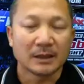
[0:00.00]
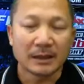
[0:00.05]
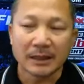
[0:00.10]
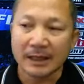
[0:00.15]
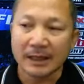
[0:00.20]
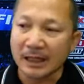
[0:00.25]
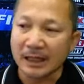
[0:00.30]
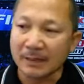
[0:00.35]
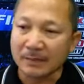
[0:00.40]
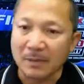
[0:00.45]

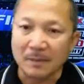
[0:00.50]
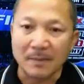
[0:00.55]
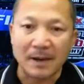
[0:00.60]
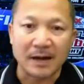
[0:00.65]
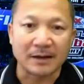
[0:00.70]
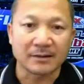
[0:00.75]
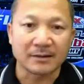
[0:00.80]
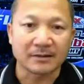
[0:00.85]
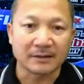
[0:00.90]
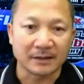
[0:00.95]
อีกประมาณ
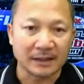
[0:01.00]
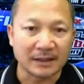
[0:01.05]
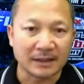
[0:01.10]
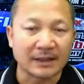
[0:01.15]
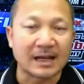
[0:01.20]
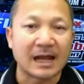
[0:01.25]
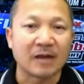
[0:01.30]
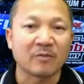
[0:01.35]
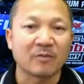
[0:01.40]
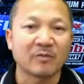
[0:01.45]
4
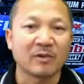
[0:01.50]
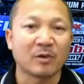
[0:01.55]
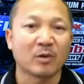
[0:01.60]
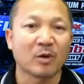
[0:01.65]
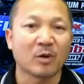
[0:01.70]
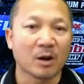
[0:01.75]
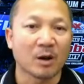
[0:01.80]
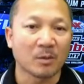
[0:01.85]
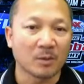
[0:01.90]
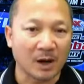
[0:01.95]
ล้านวิวค
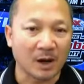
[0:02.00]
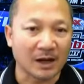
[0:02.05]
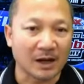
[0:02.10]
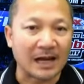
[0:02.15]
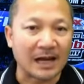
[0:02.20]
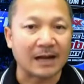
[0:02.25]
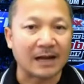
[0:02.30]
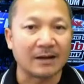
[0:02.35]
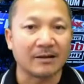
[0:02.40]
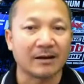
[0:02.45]
รบ100
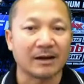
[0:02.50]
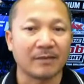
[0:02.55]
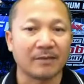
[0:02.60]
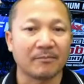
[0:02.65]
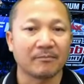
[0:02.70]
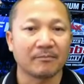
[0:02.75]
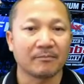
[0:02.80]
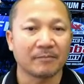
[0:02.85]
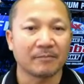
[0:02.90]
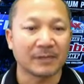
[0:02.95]
ล้านแล้วครับ
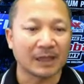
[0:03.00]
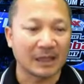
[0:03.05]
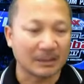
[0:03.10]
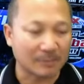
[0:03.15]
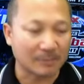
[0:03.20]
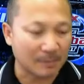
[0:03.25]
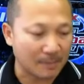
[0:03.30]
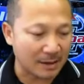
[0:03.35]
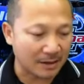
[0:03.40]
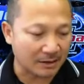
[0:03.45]
อีกป
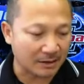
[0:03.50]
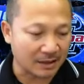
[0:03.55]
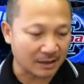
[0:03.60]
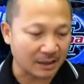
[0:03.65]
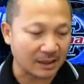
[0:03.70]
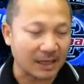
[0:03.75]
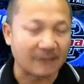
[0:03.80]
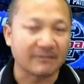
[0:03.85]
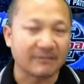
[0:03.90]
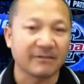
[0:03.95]
ระมาณ4
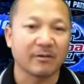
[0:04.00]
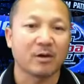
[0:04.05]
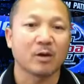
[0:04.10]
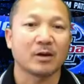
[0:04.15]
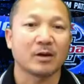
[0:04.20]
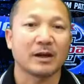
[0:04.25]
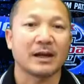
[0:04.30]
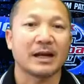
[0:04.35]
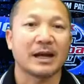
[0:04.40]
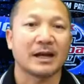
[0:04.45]
ล้านวิวครบ100
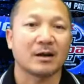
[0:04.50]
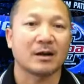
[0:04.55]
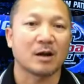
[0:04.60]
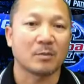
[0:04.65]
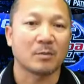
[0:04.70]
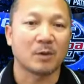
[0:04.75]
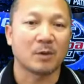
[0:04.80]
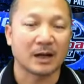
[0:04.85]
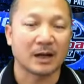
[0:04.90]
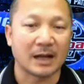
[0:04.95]

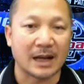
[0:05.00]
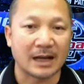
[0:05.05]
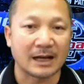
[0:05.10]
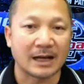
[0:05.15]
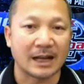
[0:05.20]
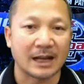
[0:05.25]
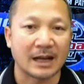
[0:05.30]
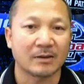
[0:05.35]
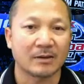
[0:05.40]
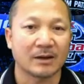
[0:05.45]
ล้าน
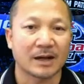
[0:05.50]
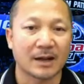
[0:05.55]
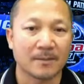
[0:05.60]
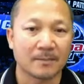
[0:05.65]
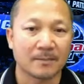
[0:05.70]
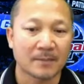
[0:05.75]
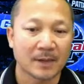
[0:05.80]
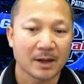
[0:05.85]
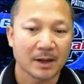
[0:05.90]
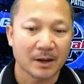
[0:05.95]
แล้วนะครับ
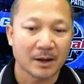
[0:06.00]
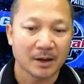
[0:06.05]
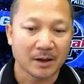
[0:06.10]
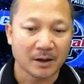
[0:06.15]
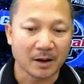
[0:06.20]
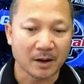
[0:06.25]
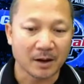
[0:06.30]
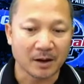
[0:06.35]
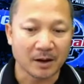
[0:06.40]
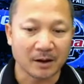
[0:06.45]

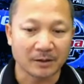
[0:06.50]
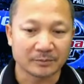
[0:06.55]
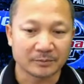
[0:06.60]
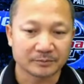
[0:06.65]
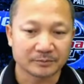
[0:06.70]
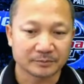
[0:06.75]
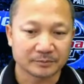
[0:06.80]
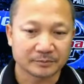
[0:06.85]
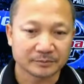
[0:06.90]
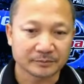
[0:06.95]
ก็
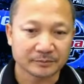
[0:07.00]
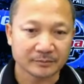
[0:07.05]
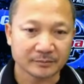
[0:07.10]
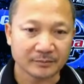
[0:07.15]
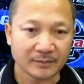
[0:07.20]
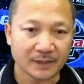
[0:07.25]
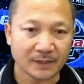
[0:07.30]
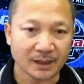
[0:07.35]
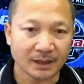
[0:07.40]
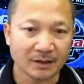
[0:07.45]

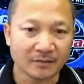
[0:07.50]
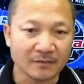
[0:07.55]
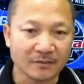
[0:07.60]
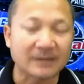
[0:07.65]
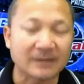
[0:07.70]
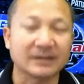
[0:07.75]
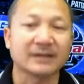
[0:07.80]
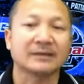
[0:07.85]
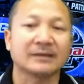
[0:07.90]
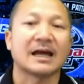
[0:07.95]
ฝาก
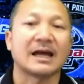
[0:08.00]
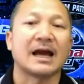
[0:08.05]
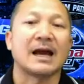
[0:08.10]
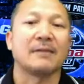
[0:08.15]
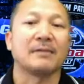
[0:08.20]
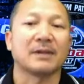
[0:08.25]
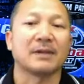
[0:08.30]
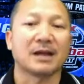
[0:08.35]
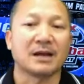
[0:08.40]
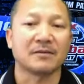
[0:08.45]
ติดตาม
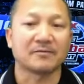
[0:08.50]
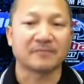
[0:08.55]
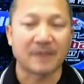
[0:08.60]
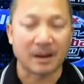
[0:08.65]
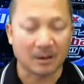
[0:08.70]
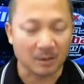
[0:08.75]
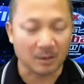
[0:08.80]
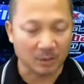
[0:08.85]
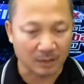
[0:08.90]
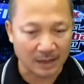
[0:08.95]
นะครับฝาก
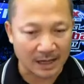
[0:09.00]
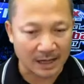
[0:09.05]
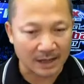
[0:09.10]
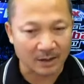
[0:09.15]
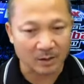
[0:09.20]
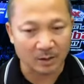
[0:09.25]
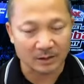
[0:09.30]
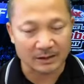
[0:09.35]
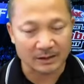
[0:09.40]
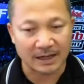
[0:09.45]
กดไลค์ก
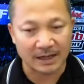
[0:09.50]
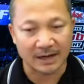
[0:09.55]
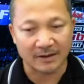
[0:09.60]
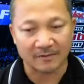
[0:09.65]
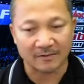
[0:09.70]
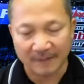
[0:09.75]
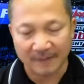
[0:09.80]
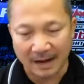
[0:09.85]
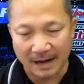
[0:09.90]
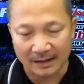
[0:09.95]
ดแชร์
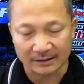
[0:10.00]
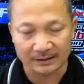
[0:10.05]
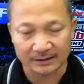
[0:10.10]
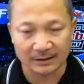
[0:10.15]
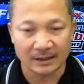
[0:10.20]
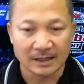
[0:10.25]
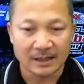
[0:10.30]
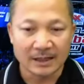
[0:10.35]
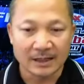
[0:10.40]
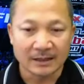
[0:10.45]
ฝาก
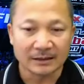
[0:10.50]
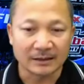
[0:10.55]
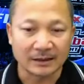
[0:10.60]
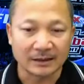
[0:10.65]
ติด